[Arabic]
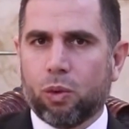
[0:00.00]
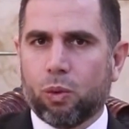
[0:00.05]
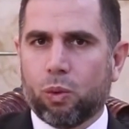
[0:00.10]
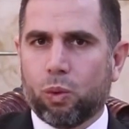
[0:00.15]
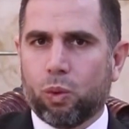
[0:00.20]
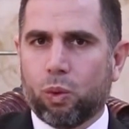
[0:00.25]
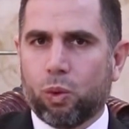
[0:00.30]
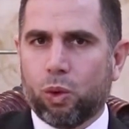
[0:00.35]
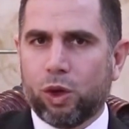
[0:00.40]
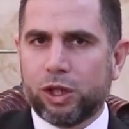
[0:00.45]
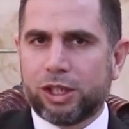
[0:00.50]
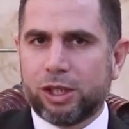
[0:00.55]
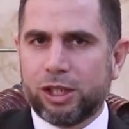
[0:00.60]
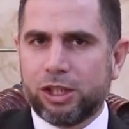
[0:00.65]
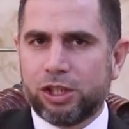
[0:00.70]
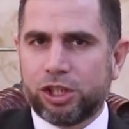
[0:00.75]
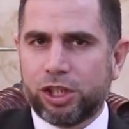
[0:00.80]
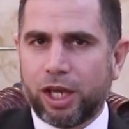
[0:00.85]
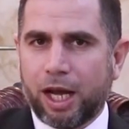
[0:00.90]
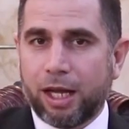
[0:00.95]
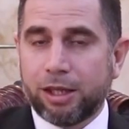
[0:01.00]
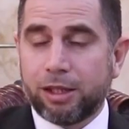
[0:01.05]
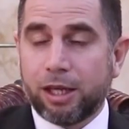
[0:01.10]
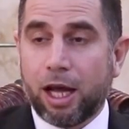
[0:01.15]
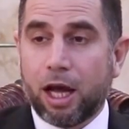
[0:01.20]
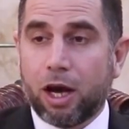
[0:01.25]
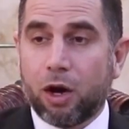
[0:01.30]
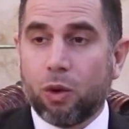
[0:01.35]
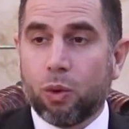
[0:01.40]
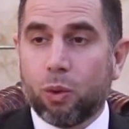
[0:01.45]

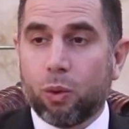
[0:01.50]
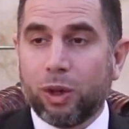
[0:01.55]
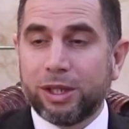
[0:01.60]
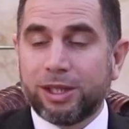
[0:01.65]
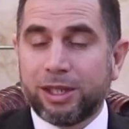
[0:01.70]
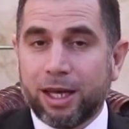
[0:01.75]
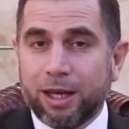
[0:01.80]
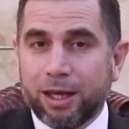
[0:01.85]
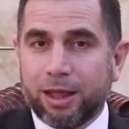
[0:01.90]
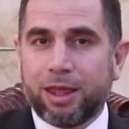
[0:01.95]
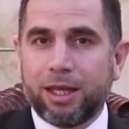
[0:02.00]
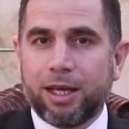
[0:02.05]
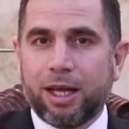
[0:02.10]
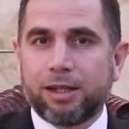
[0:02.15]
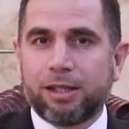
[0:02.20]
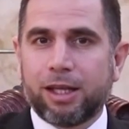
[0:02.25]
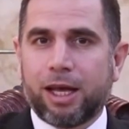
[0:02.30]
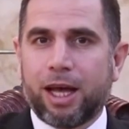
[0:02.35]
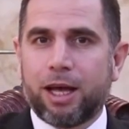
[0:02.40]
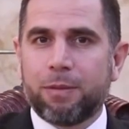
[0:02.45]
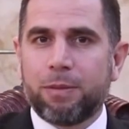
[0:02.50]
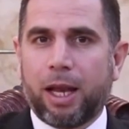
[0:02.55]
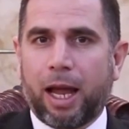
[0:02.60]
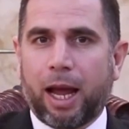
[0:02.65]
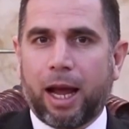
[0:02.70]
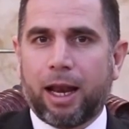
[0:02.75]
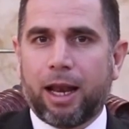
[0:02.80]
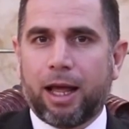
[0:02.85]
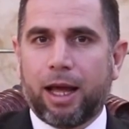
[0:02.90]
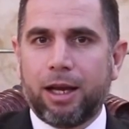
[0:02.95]
وتنشئتها وتغذيتها
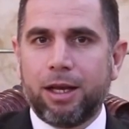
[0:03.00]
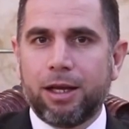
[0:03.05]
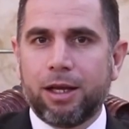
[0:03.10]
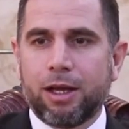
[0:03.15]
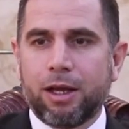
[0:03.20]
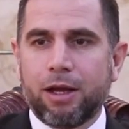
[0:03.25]
بالحلال